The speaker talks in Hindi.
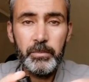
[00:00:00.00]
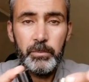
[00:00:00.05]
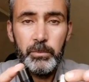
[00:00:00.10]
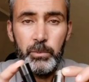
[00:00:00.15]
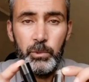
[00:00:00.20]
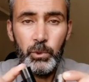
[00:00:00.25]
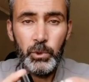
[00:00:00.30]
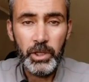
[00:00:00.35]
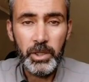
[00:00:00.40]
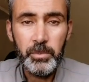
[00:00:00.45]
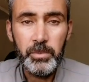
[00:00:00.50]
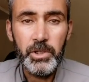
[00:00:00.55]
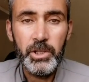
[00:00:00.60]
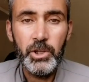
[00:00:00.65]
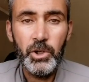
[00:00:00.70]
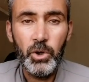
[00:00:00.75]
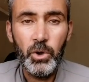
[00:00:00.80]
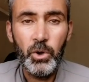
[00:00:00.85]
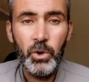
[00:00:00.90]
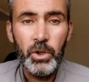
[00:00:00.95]
पूरे भी
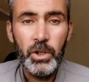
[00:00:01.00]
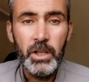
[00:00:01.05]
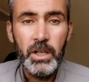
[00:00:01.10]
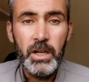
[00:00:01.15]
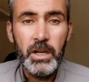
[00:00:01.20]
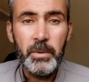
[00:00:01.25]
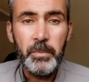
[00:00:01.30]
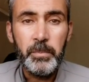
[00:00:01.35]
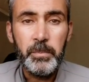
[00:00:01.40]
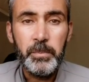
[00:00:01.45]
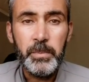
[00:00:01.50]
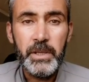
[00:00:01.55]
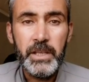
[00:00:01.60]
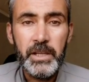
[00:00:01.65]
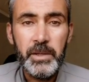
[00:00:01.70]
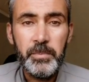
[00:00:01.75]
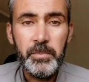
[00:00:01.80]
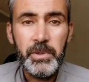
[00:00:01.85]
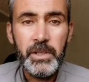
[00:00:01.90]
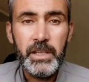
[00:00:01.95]
हो
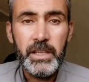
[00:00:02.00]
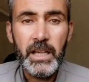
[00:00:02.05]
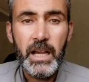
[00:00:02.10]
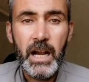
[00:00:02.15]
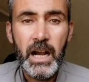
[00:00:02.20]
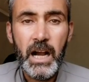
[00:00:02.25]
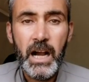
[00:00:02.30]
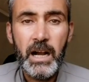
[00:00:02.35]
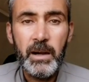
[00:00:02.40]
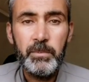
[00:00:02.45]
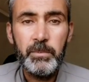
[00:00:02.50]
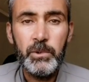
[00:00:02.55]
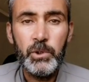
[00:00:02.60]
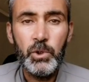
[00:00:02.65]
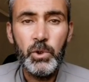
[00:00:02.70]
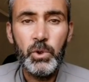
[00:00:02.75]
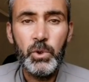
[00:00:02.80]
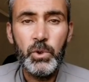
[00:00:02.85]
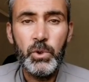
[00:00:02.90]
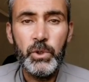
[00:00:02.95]
फिर भी आप
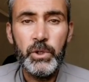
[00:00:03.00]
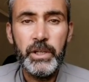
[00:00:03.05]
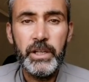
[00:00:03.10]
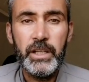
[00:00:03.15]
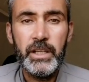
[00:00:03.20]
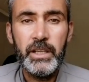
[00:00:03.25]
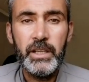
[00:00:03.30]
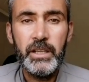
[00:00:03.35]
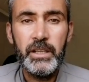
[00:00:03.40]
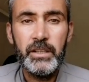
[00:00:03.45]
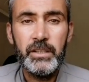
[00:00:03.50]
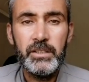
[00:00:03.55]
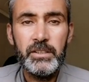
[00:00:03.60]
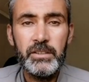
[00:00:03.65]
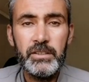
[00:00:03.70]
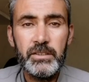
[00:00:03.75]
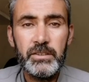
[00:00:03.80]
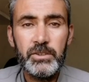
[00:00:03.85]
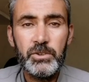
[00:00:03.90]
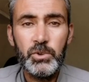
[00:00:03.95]
लोगों ने
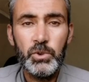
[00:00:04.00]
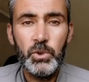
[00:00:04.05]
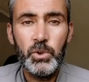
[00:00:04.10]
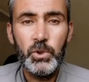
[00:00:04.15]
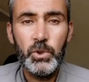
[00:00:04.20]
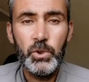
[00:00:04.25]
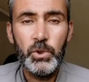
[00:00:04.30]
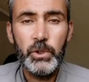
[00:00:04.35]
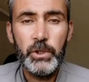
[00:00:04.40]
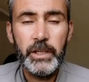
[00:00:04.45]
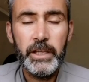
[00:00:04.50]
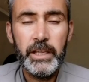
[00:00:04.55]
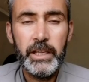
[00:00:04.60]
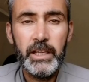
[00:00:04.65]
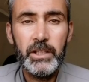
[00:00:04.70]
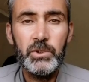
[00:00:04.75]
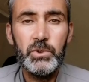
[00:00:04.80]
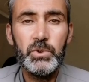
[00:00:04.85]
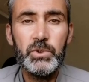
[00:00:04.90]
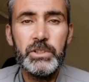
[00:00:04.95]
इसको
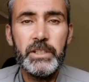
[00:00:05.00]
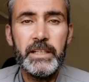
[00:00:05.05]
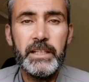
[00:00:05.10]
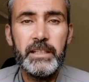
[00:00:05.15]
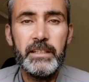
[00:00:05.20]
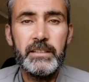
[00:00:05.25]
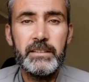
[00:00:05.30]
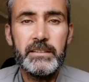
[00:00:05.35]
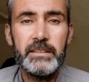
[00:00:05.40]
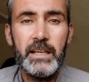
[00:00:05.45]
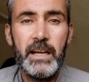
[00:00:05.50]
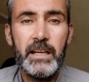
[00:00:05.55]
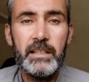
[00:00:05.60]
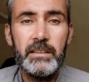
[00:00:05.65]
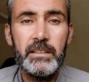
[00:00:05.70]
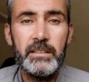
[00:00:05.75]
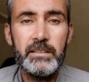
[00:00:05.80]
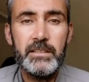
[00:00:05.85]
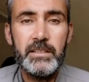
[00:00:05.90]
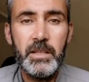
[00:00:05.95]
एक दूसरे के
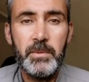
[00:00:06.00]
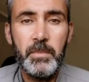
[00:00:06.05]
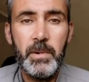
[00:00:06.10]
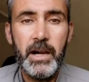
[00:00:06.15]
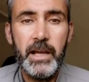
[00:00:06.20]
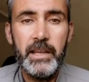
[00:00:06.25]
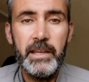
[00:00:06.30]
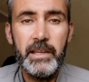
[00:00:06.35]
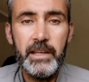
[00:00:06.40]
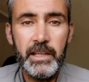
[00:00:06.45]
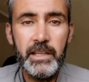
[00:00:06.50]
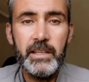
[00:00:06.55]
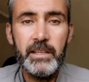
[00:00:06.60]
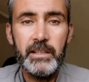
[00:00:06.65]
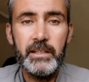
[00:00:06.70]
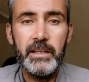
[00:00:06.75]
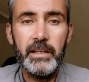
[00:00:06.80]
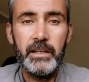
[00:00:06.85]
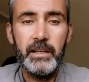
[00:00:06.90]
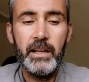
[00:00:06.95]
साथ इस्तेमाल नहीं
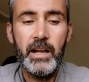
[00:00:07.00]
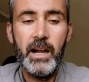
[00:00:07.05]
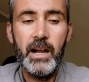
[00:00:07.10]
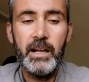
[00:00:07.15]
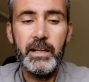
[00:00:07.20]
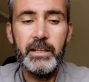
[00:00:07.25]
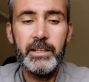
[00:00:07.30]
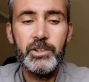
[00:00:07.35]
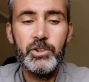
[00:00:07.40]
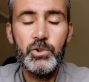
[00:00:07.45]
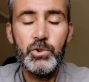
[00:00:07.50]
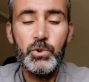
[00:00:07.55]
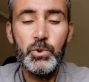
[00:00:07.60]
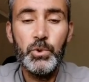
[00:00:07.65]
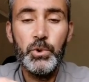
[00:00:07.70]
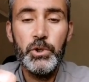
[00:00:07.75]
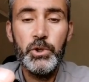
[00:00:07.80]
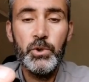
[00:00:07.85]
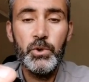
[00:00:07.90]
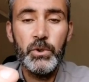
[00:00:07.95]
करना अगर
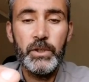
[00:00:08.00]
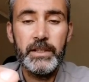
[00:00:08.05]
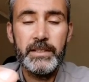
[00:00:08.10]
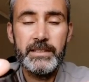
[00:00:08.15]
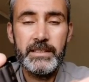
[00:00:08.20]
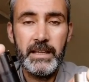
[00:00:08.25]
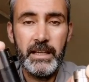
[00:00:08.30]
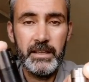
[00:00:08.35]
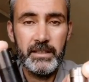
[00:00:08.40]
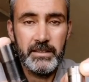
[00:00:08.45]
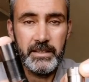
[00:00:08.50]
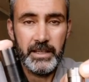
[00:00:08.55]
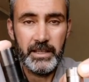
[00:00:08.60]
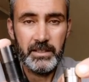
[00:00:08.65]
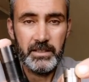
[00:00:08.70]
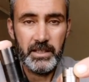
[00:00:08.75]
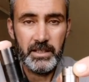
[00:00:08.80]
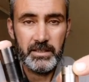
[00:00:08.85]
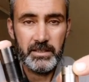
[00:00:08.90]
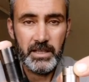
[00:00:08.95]
चूड़ियों का साइज़ एक
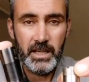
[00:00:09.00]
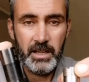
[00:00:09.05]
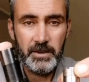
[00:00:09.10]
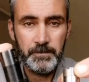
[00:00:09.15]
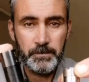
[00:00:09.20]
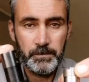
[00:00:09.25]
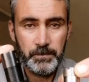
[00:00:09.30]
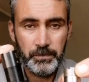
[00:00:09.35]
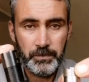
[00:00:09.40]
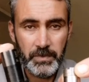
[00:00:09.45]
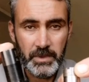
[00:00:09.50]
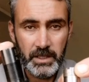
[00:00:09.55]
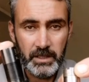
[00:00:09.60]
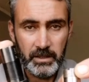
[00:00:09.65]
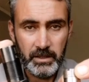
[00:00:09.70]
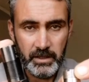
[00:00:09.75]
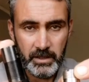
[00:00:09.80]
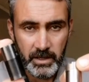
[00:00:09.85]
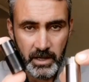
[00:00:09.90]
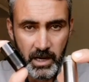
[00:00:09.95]

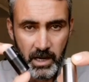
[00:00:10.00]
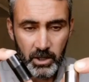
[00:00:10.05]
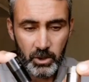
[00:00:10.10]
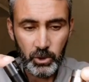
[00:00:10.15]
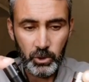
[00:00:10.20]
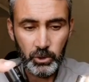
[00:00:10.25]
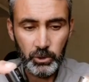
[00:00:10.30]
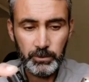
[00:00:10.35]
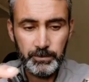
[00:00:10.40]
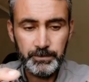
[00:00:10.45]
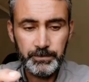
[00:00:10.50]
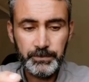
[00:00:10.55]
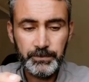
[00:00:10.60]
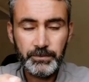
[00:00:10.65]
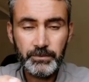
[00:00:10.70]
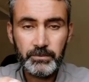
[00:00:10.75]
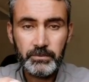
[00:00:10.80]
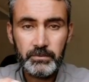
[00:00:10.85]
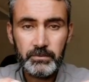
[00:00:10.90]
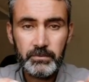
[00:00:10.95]
जैसा ना हो
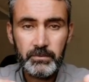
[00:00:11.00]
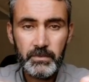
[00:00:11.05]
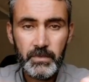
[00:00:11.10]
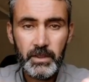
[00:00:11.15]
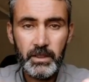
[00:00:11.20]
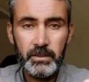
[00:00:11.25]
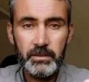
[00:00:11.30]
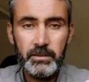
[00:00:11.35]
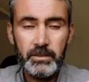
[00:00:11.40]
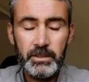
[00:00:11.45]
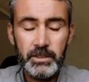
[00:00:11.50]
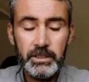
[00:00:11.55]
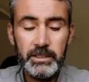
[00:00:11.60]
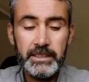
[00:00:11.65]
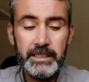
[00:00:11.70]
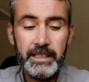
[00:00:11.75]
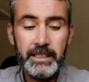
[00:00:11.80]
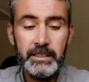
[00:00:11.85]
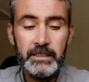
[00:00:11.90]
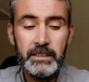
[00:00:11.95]

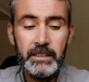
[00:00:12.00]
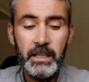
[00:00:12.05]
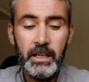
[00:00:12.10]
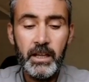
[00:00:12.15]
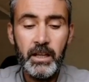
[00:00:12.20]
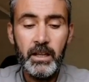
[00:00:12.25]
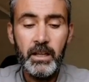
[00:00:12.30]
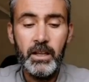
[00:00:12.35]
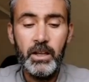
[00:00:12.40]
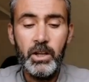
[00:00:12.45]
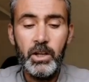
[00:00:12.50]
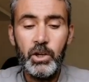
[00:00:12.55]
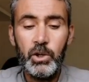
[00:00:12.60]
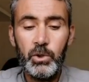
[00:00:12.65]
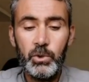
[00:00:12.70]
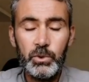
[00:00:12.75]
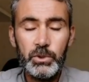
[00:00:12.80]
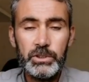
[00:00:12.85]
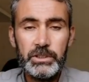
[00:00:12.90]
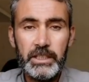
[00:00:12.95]
ठीक है
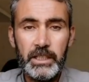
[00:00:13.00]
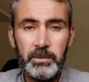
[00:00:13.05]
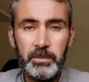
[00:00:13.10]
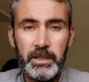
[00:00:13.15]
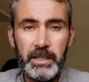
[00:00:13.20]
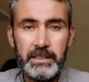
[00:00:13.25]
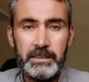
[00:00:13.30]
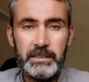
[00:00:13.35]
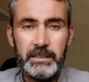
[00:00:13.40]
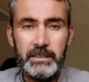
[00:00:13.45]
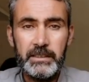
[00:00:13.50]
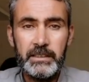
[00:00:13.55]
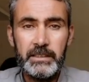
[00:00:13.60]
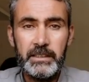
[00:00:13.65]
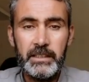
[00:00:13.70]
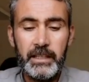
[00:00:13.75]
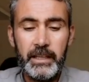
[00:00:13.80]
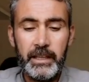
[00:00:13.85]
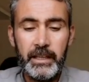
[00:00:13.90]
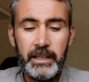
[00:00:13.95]
उसके
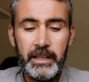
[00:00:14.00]
बाद